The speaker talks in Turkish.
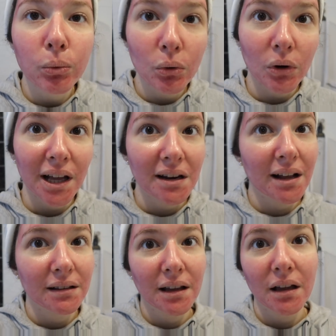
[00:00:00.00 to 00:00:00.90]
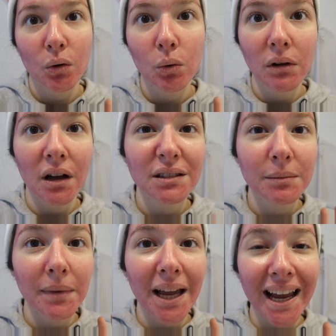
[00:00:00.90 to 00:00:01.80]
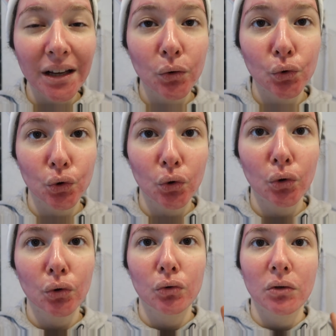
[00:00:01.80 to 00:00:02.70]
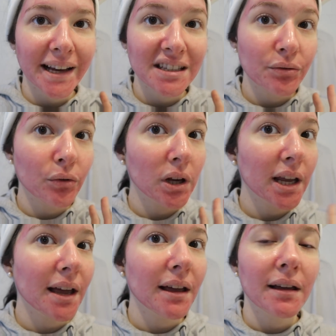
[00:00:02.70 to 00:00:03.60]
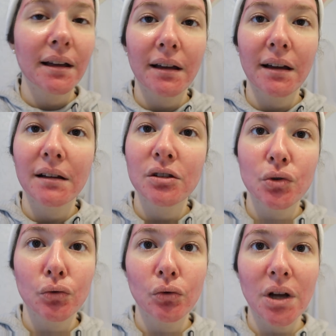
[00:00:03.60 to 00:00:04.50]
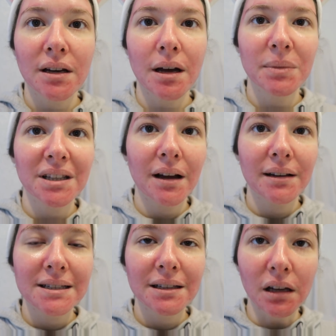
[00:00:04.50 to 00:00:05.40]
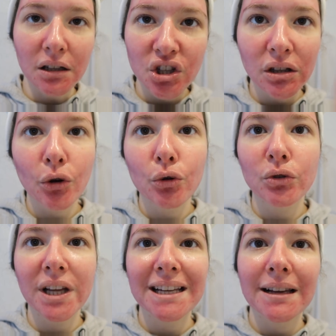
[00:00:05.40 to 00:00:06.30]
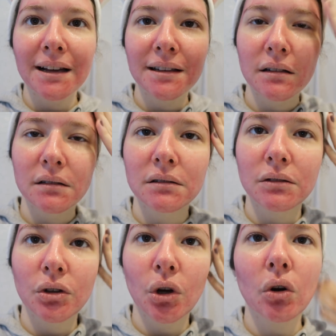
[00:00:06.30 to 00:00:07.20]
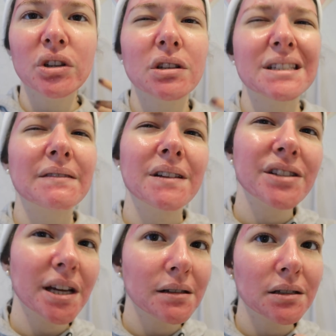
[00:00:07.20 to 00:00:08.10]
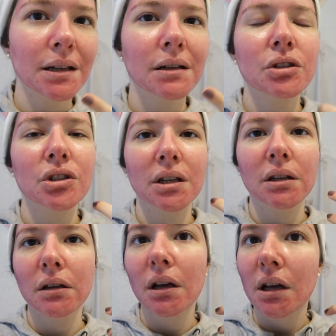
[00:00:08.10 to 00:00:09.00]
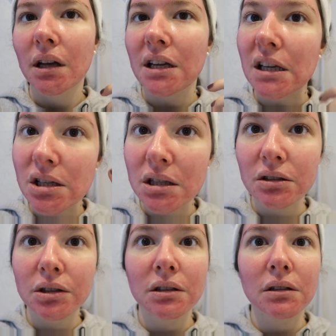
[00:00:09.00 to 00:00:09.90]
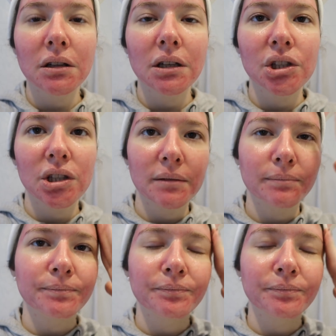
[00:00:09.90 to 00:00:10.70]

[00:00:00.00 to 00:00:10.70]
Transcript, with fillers: Bu herhalde kullandığım en güçlü eksfoliye edici ürünlerden bir tanesi. Cildi ölü değillerden arındırıyor. İşte sivil cildleri için, ince kırışıklıklar için